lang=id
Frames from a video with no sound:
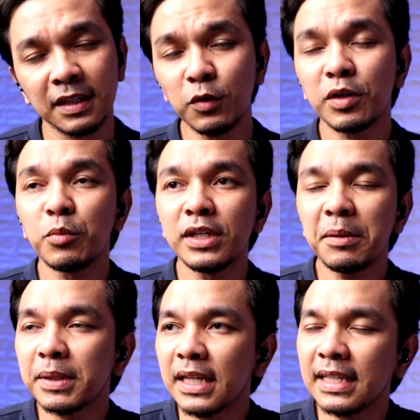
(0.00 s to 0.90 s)
lalu
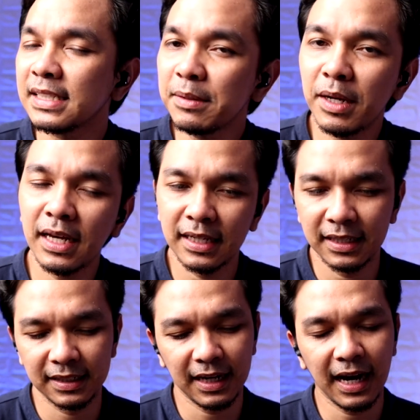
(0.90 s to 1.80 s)
kemudian pertanyaan saya malah kayak
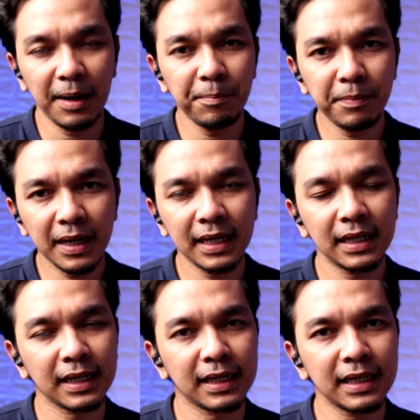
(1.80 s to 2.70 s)
gini apa
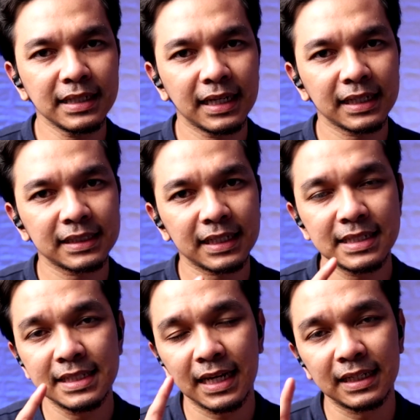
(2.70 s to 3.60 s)
kira-kira yang
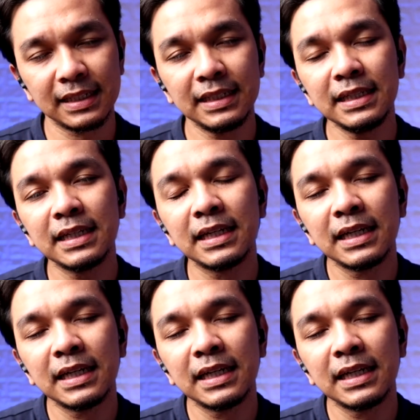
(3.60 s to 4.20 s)
terjadi